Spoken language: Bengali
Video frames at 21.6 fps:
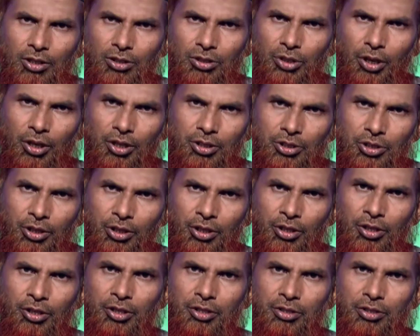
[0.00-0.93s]

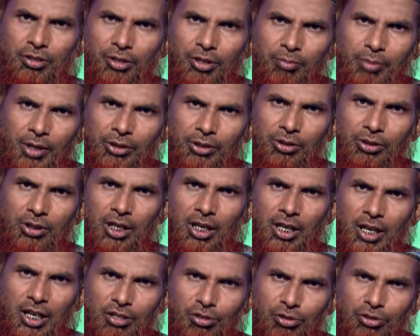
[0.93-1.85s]
ঝরঝর করে
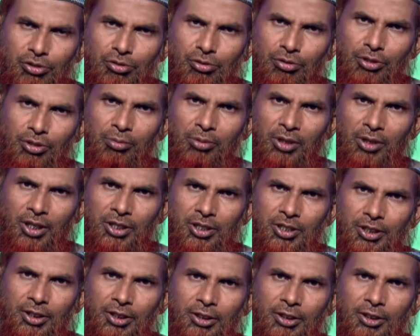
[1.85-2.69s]
বেদনার অশ্রু নেমে আসে